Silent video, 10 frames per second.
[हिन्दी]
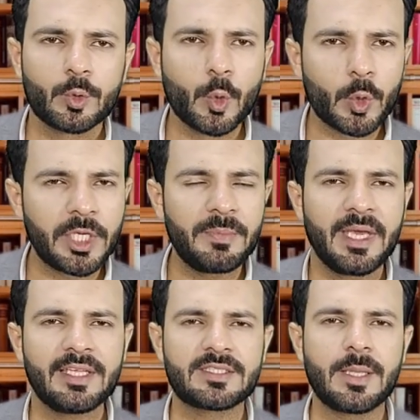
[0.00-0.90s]
तुर्की
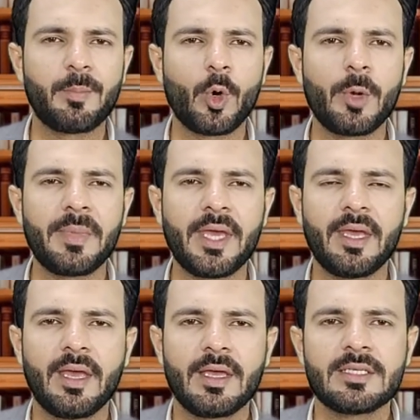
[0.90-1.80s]
में इस्तेमाल
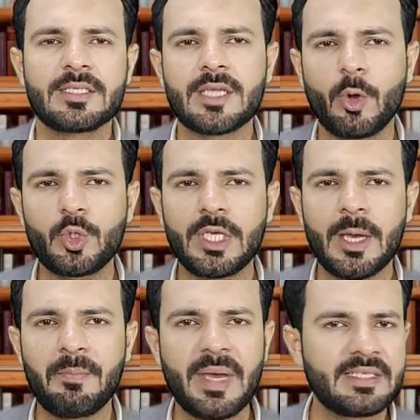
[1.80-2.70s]
में सऊदी
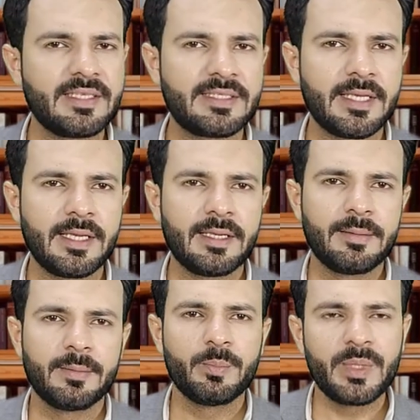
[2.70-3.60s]
अम्बेसी से
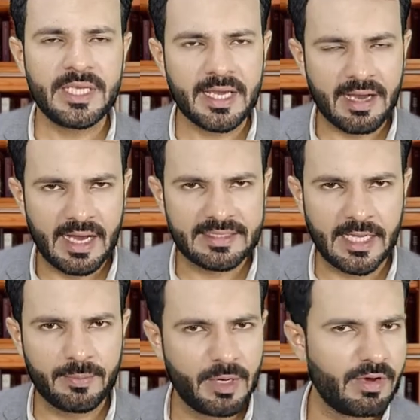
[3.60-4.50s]
भी ये
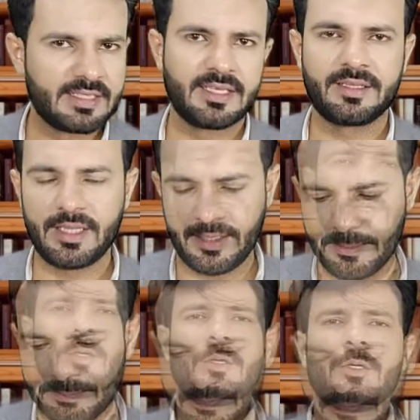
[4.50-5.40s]
कागजात बनवा सकते
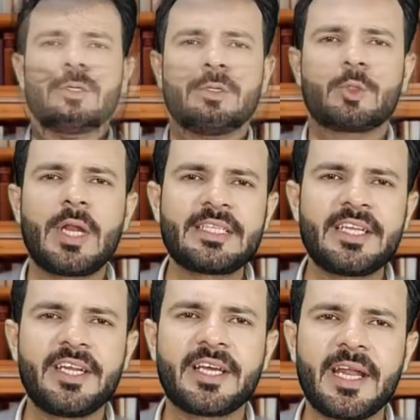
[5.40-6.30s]
हैं तो
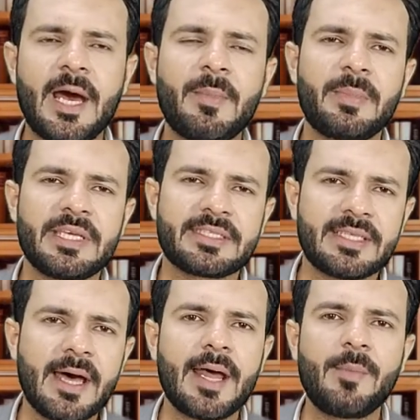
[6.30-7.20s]
नाजरीन कराम अब ये
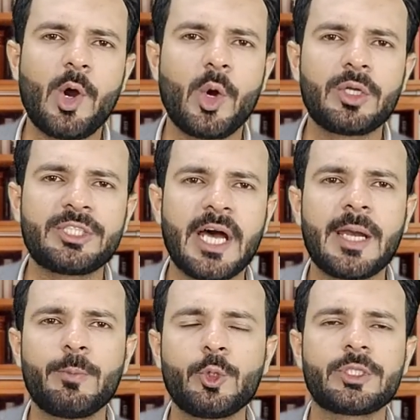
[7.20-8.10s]
सारा माहौल
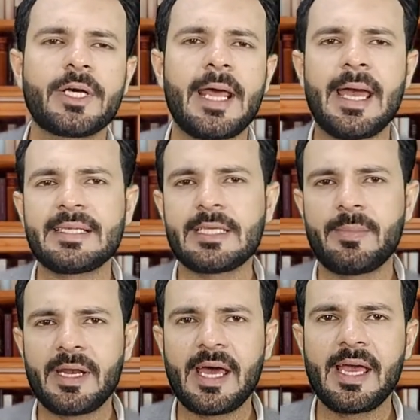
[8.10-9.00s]
जानबूझकर ऐसा
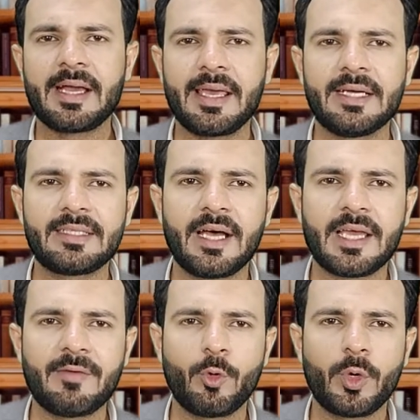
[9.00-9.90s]
बनाया गया था
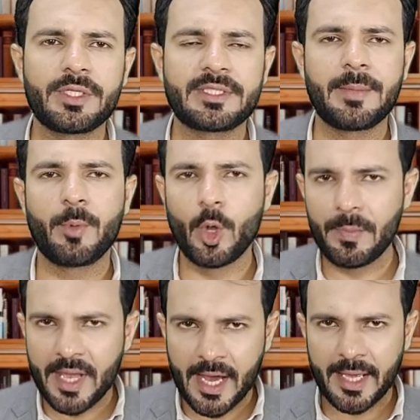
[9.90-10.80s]
कि वो इस्तेमाल
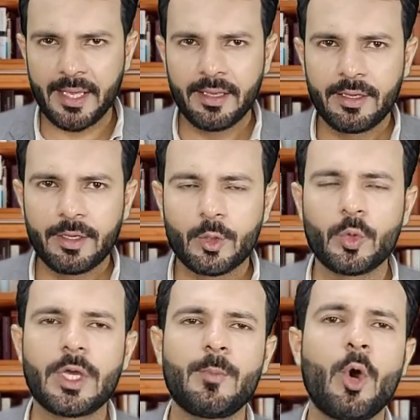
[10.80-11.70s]
में आए
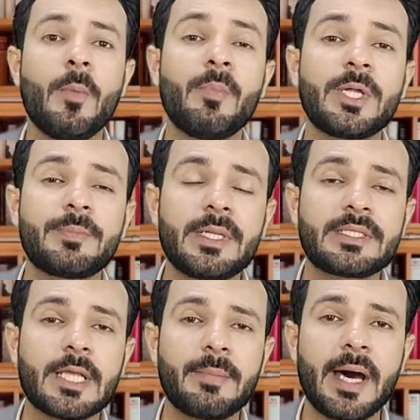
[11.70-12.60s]
क्योंकि मोहम्मद बिन
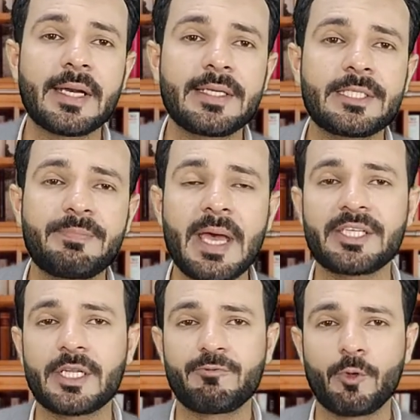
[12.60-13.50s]
सलमान की
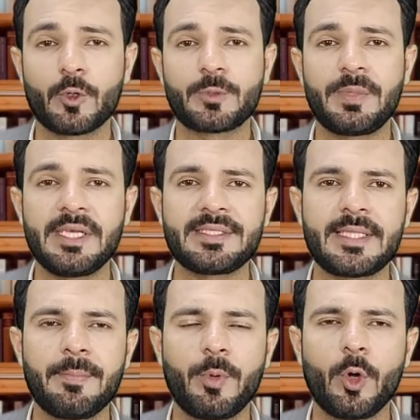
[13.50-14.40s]
स्पेशल फोर्स भी
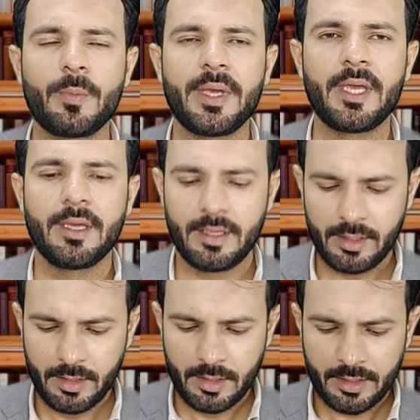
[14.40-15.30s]
इस्तेमाल में
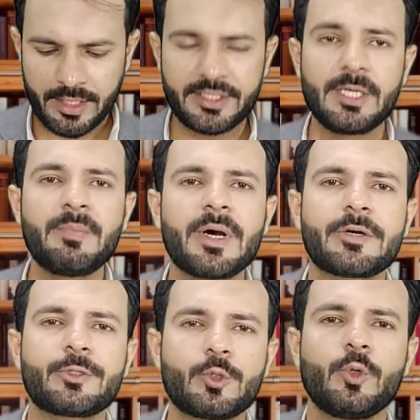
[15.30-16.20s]
किसी
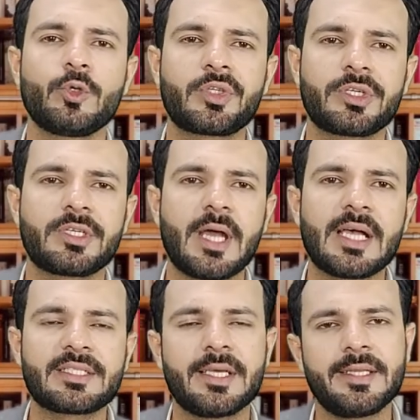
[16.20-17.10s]
मखसूस
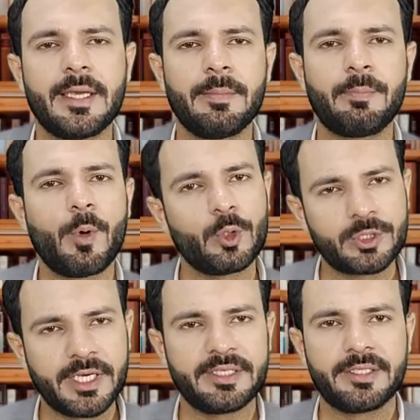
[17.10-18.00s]
टास्क के लिए
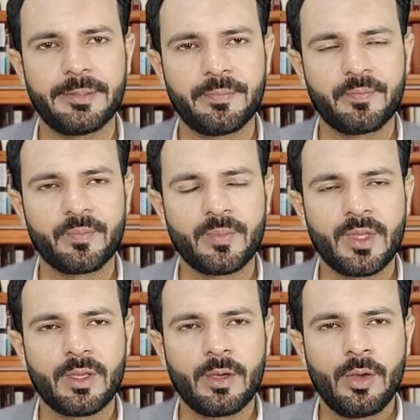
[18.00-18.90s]
पहुँच गई थी
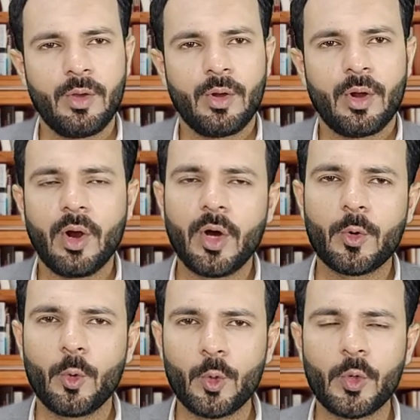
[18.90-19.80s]
और
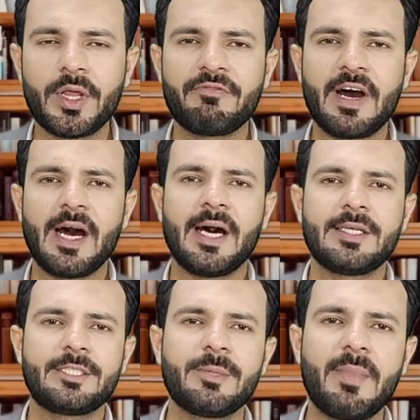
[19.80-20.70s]
उन्होंने
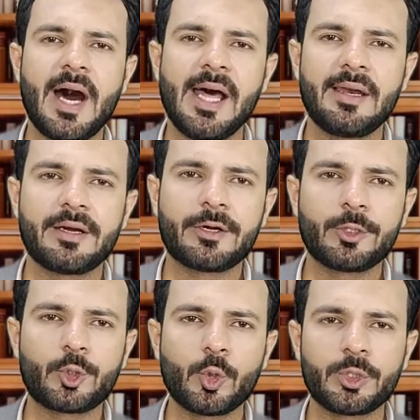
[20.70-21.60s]
वहाँ जमाल
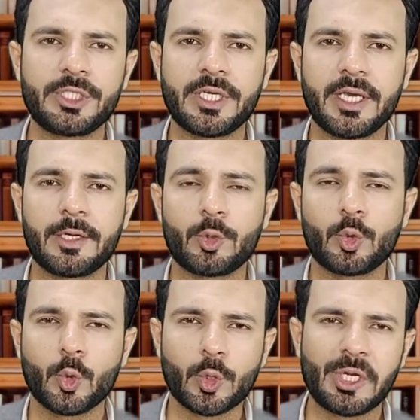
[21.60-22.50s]
खशुकजी के
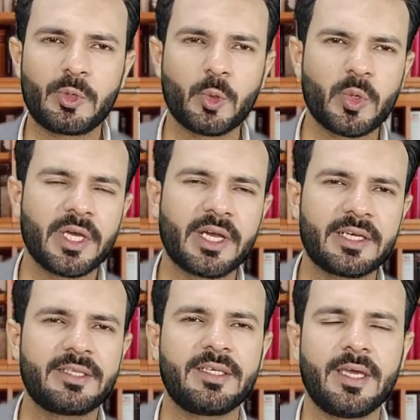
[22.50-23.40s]
टुकड़े टुकड़े
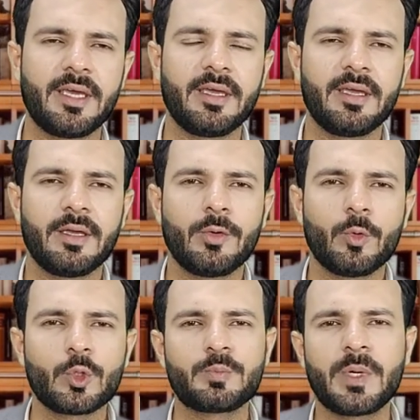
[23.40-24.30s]
कर दिए
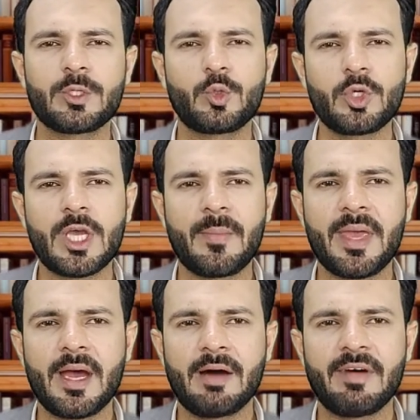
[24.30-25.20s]
उस पर दुनिया
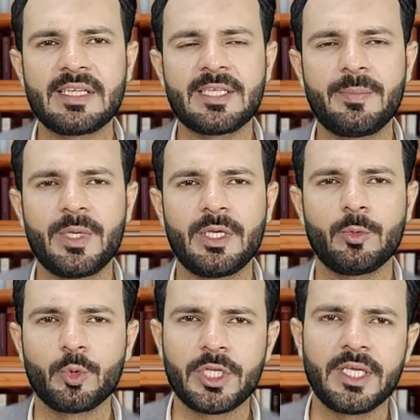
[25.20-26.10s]
में आवाज़ें भी
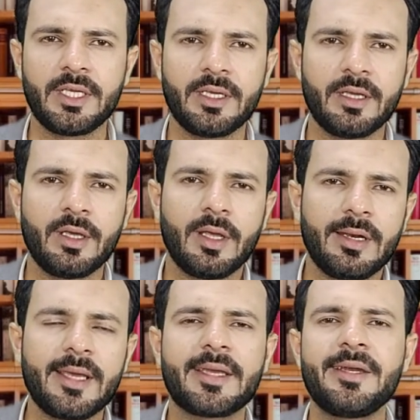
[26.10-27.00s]
उठीं
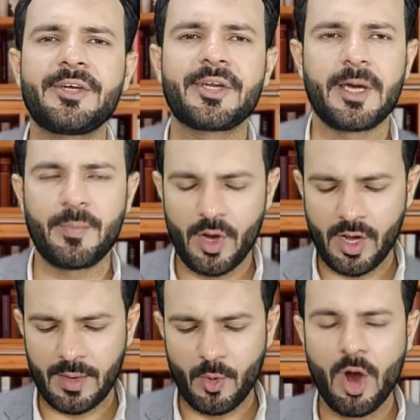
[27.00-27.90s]
लेकिन ट्रंप
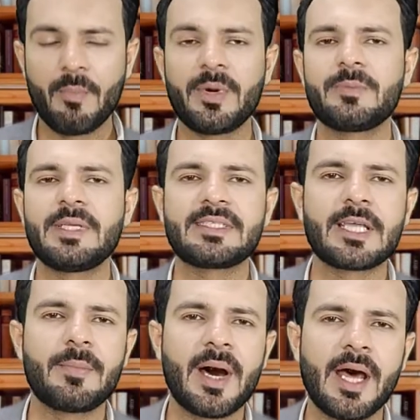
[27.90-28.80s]
और मोहम्मद बिन
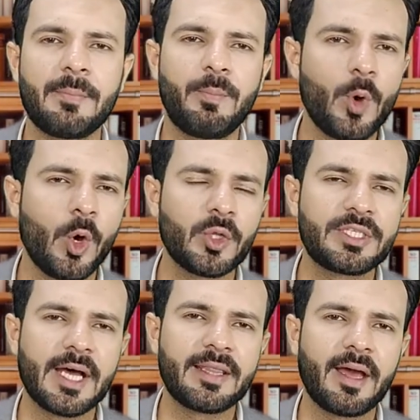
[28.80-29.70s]
सलमान
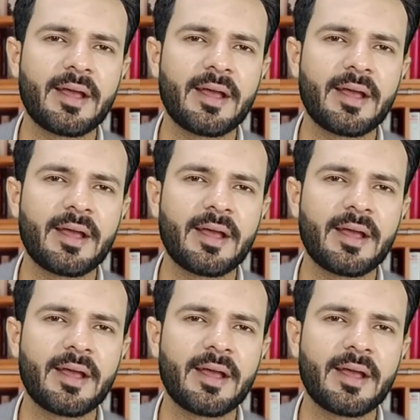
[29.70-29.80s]
बहुत ज़्यादा